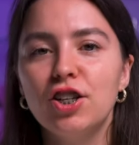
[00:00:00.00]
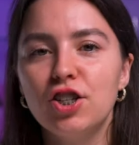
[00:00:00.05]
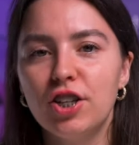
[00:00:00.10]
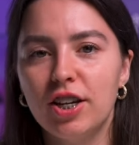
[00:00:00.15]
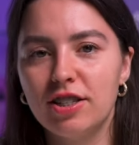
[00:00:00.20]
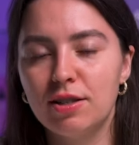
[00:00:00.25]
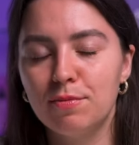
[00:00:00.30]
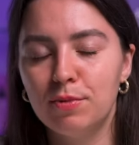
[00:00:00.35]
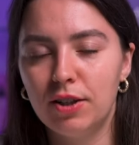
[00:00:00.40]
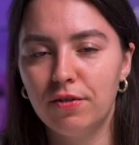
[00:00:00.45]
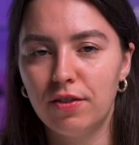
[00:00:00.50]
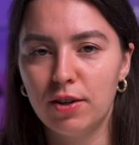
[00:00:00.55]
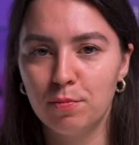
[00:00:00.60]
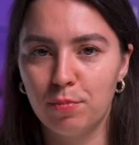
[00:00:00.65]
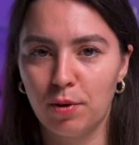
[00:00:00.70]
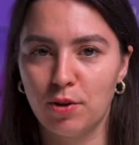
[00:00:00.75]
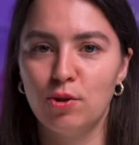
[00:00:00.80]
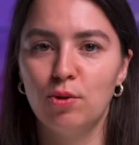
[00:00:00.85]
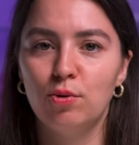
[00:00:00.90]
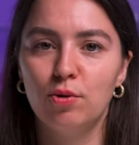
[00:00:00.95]
Также, если мы
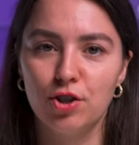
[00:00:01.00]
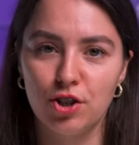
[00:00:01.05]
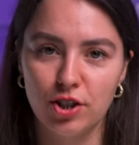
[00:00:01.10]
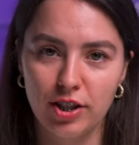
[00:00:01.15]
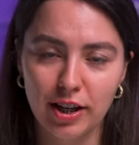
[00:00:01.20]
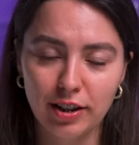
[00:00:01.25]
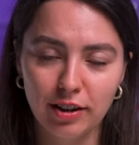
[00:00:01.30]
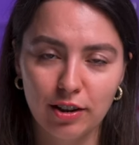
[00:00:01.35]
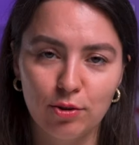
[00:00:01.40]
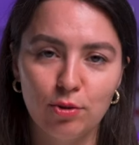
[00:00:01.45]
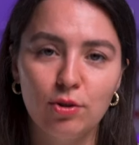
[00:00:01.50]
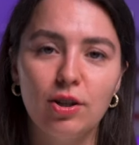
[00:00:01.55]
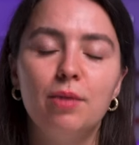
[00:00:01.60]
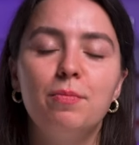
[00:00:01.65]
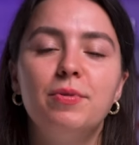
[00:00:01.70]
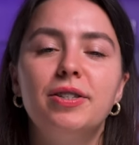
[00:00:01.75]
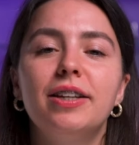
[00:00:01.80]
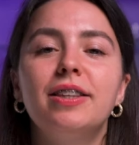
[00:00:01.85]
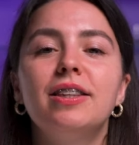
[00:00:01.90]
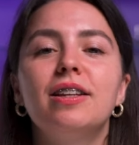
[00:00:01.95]
говорим про зону ожидания, то
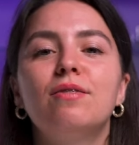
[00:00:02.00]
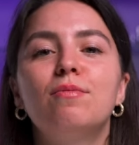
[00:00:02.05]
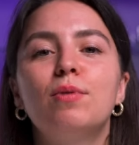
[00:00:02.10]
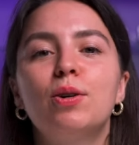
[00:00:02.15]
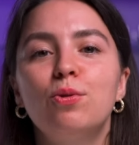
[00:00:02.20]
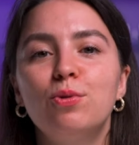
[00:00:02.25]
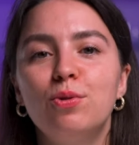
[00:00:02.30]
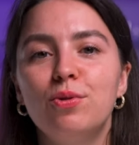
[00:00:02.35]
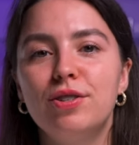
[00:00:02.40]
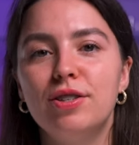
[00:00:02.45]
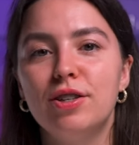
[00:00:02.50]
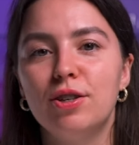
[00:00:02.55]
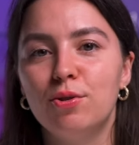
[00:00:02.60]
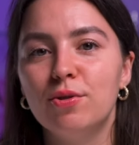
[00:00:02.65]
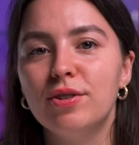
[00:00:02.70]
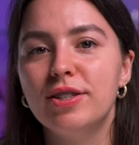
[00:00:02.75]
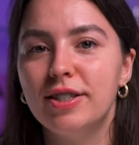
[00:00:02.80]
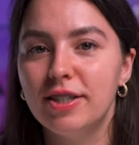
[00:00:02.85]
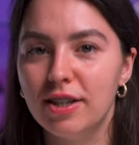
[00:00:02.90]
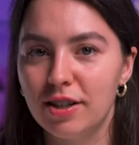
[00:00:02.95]
обязательно оборудуйте
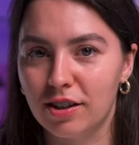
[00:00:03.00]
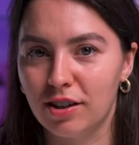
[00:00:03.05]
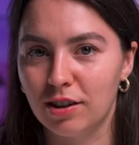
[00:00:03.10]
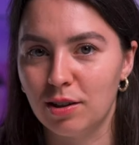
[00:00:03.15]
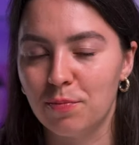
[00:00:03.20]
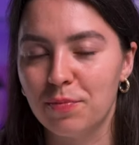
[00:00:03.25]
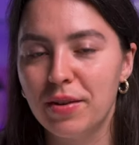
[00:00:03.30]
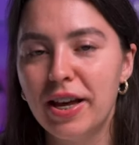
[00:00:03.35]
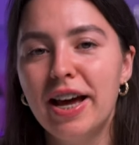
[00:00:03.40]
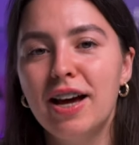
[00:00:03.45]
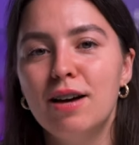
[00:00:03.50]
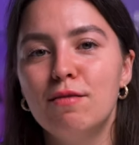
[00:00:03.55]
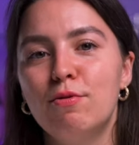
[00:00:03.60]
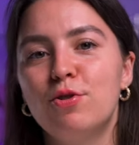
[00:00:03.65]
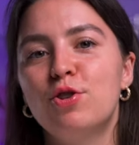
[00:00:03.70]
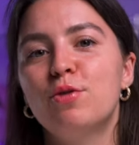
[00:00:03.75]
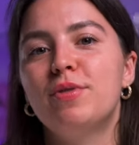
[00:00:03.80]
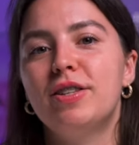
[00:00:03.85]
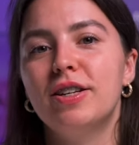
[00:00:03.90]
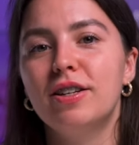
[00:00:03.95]
ее зеркалом.
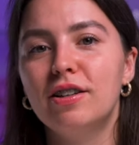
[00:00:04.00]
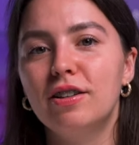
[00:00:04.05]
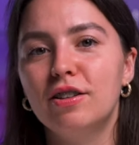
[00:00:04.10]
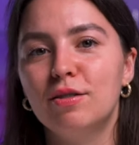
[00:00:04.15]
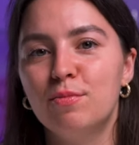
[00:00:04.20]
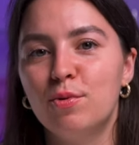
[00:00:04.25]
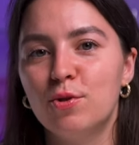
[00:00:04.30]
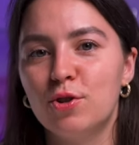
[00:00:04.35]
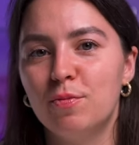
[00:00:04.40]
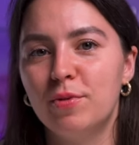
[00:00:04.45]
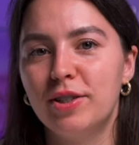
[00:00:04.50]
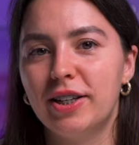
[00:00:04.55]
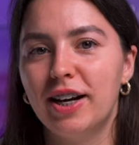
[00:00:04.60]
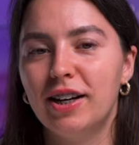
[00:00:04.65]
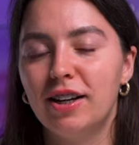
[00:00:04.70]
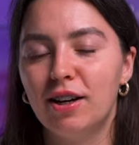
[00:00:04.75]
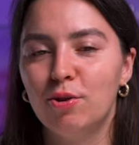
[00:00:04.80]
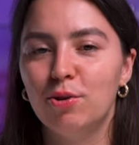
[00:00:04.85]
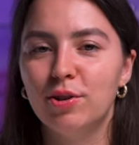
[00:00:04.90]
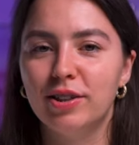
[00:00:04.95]
Причем зеркало может быть
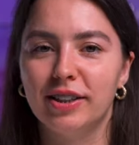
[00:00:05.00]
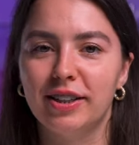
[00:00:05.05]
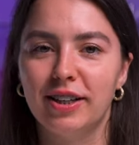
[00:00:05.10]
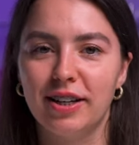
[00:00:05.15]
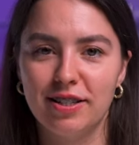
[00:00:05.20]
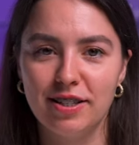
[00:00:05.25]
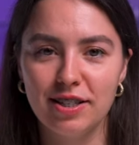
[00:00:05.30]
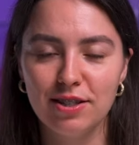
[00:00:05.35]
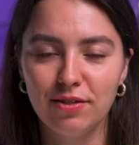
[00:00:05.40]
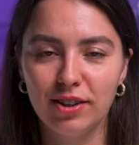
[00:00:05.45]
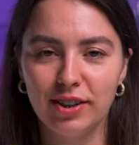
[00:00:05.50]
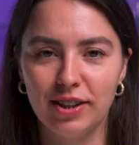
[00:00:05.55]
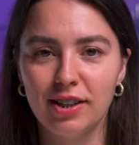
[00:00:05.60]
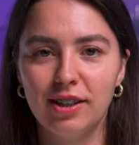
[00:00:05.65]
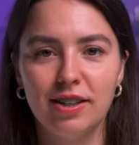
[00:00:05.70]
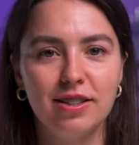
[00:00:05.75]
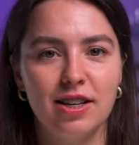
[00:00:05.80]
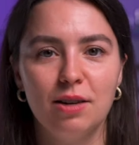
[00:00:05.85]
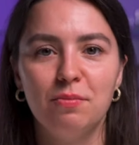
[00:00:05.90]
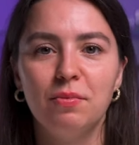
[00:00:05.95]
как какое-то красивое,
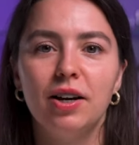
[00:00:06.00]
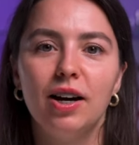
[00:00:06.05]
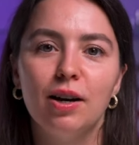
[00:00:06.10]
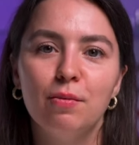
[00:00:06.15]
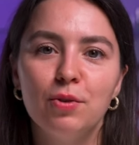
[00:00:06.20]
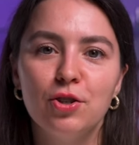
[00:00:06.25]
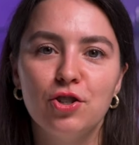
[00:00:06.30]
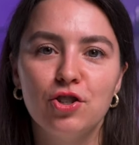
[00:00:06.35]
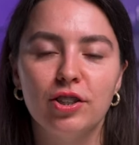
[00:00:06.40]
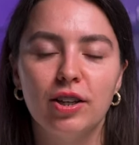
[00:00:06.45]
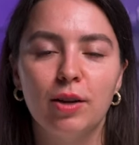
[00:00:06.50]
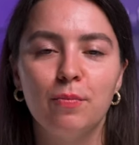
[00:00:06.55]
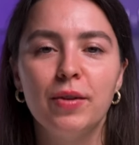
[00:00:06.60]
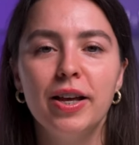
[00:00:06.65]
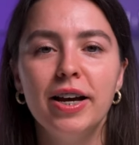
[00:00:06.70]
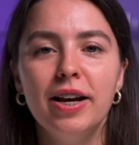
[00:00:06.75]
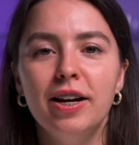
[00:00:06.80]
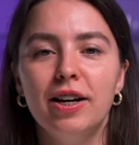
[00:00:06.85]
так и самое обычное.